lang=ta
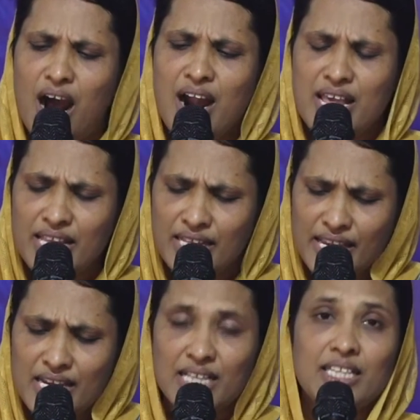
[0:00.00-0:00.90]
ஆனந்த
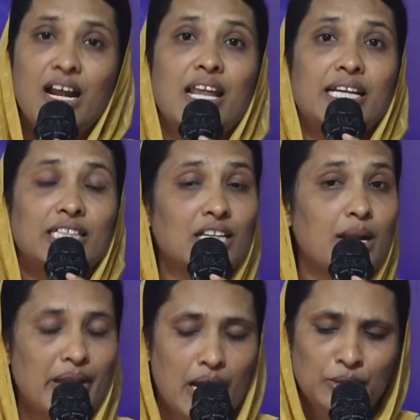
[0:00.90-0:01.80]
தைலத்தினாலே
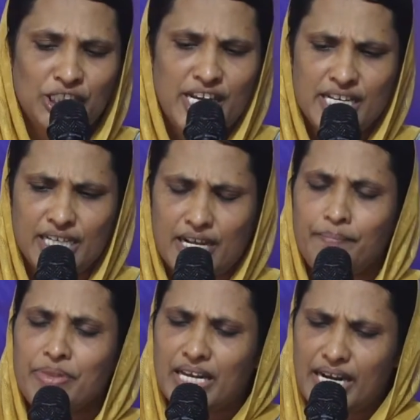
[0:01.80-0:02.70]
கத்த நம்மளை
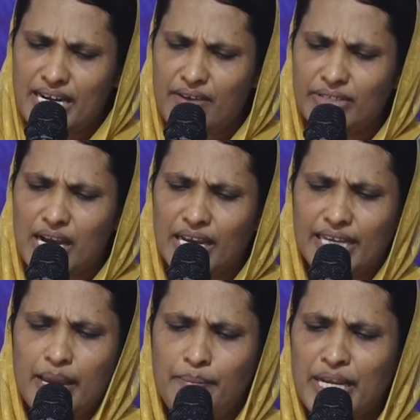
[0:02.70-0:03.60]
அபிஷேகிக்கிறார்
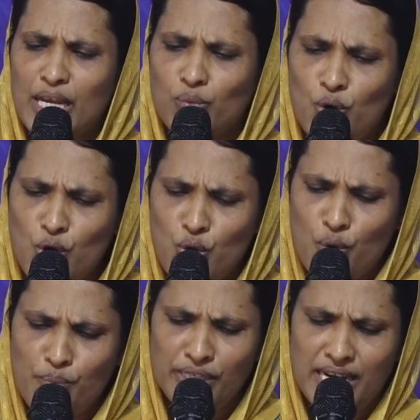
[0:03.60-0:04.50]
ரெண்டாவதாக எப்ரேயர் ஒன்று
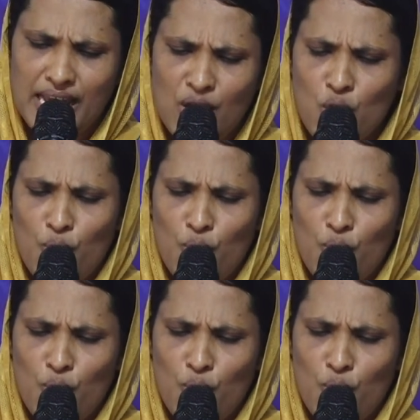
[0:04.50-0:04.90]
ஒன்பதுல